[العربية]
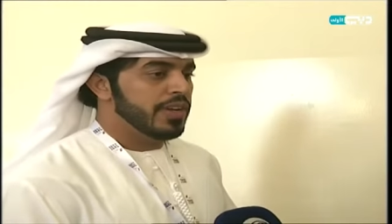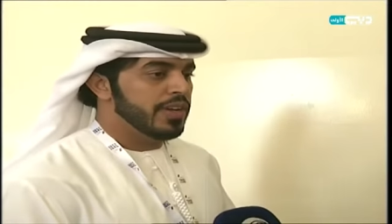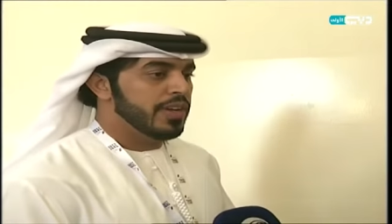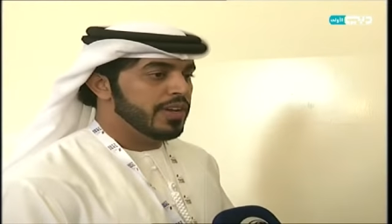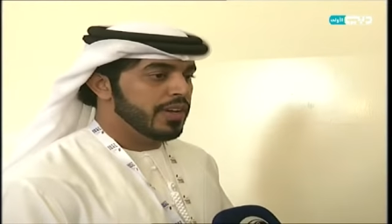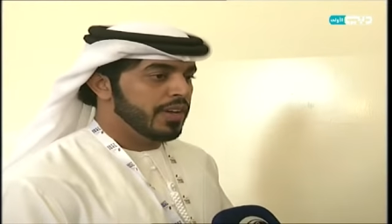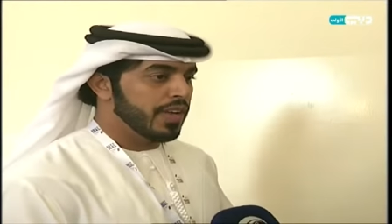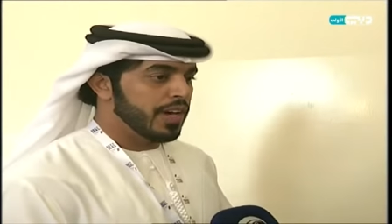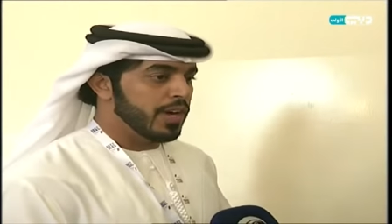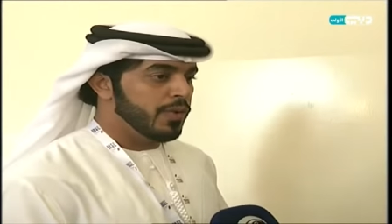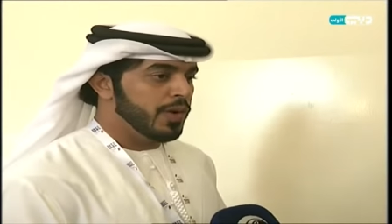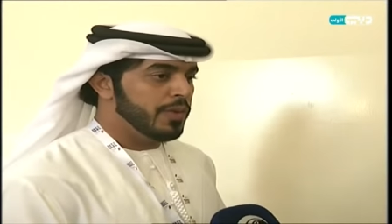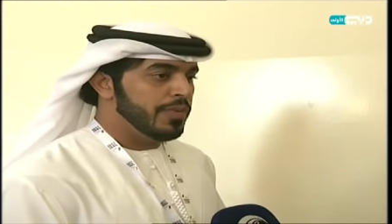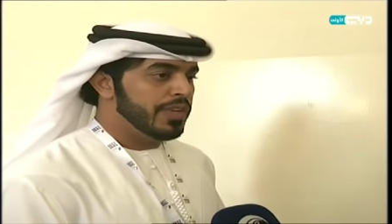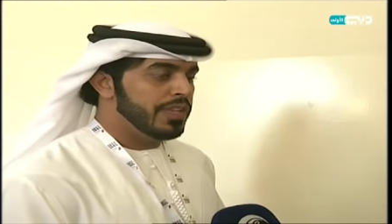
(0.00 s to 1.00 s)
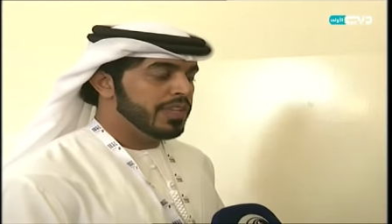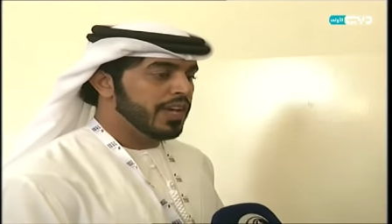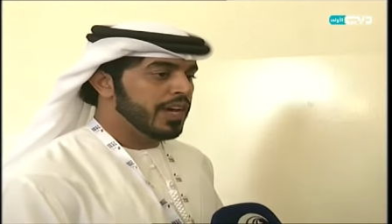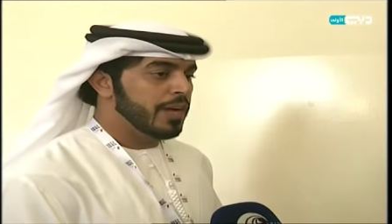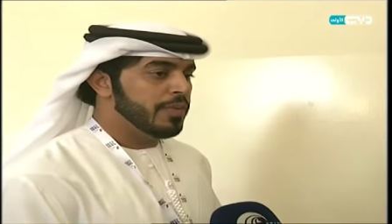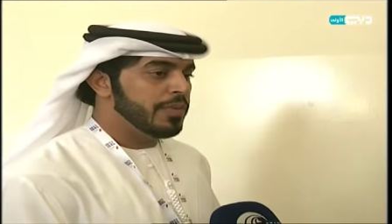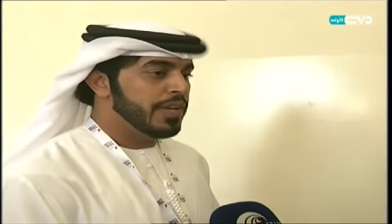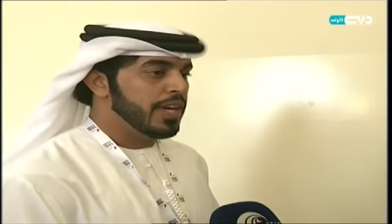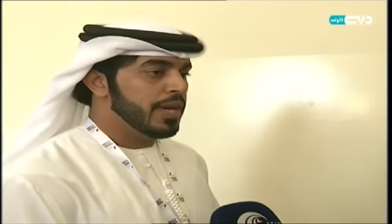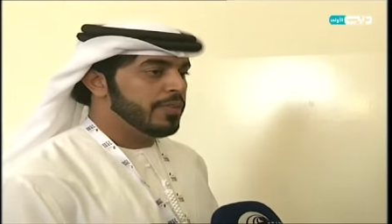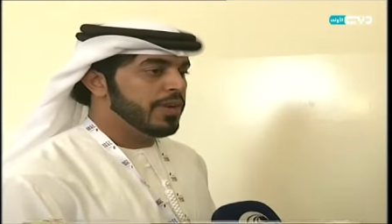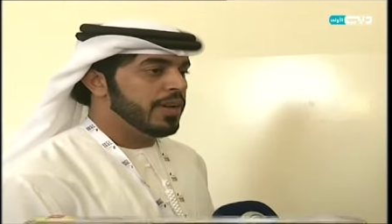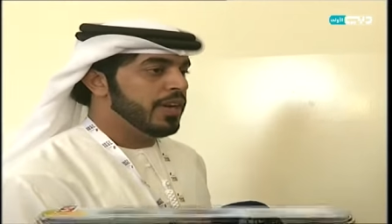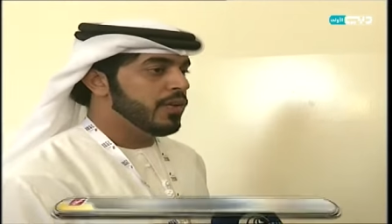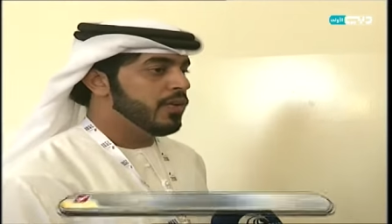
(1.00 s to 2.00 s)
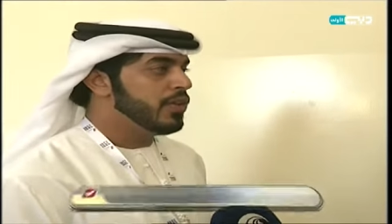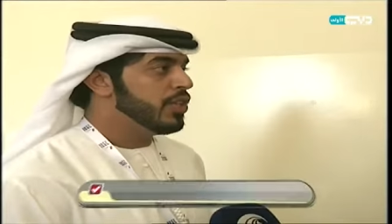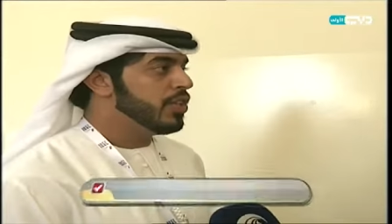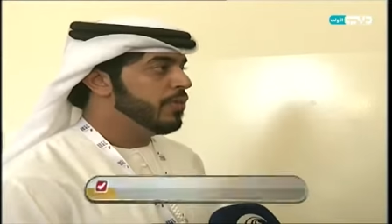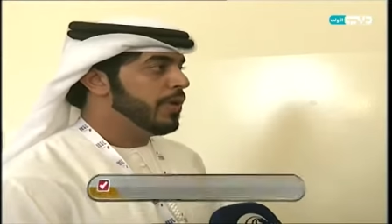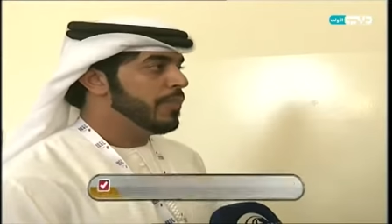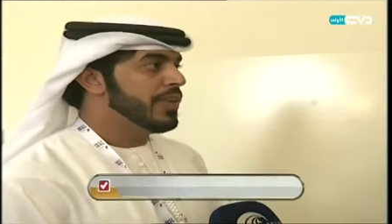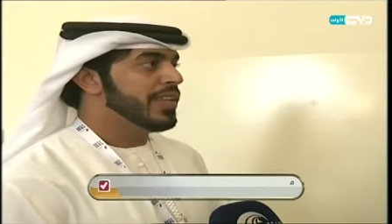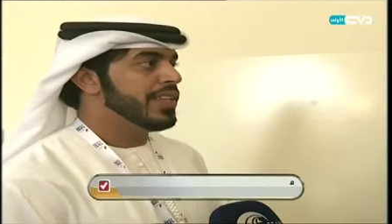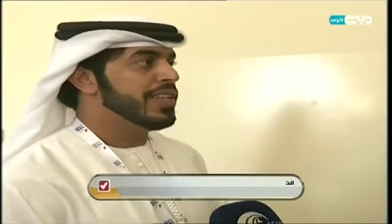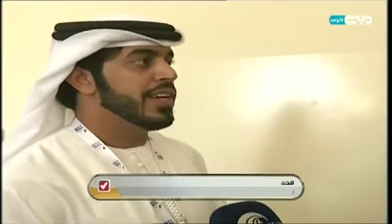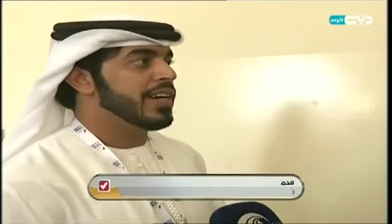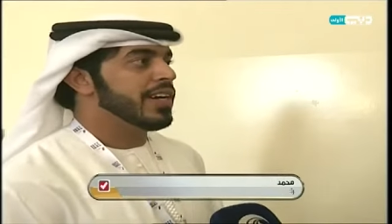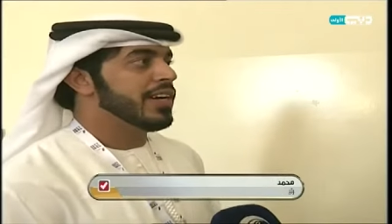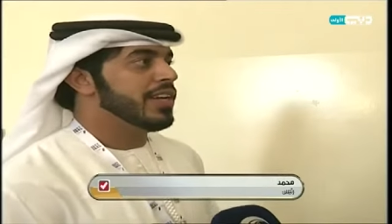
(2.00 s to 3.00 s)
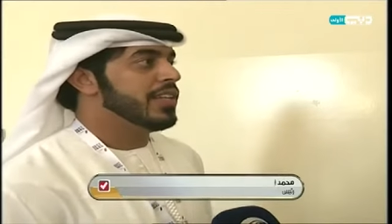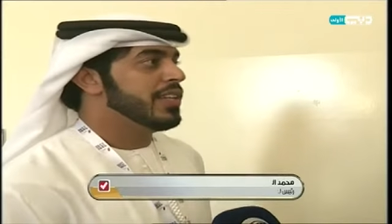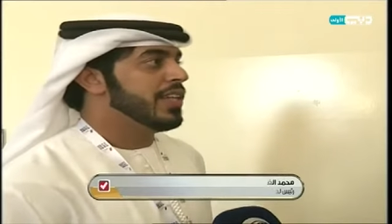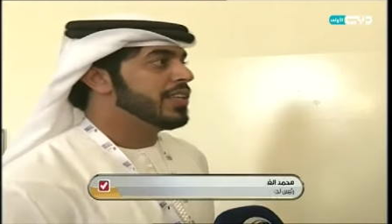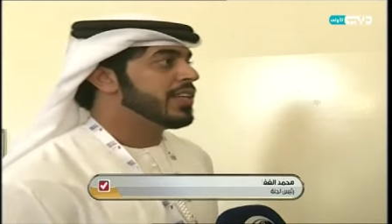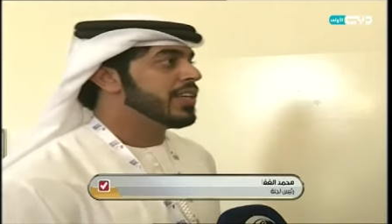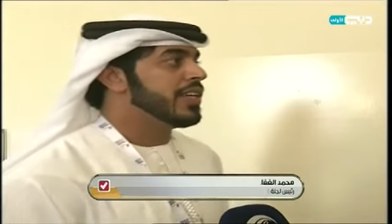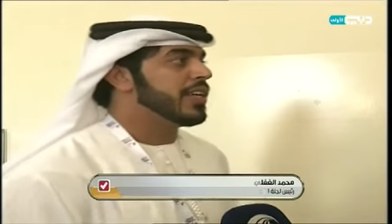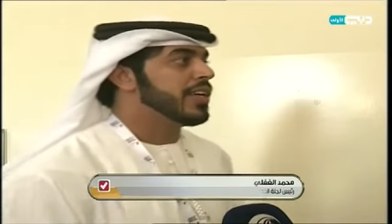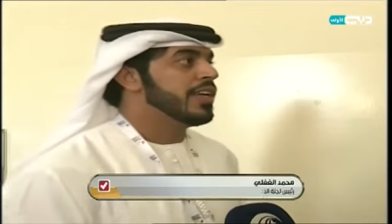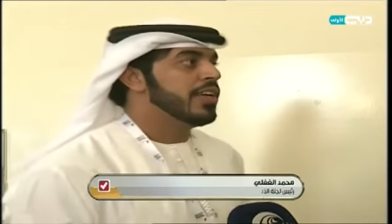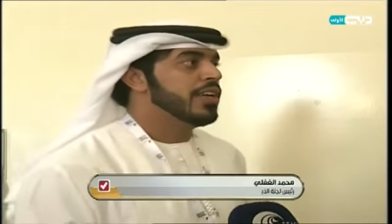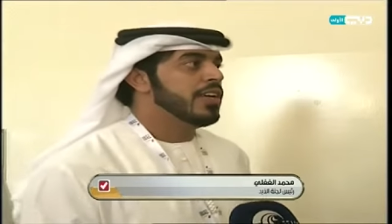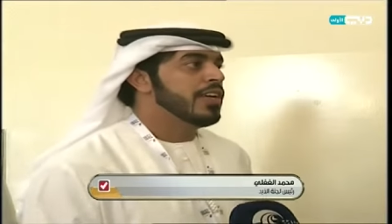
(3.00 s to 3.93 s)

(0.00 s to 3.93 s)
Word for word: القوائم الانتخابية أم وتم عملية تدقيق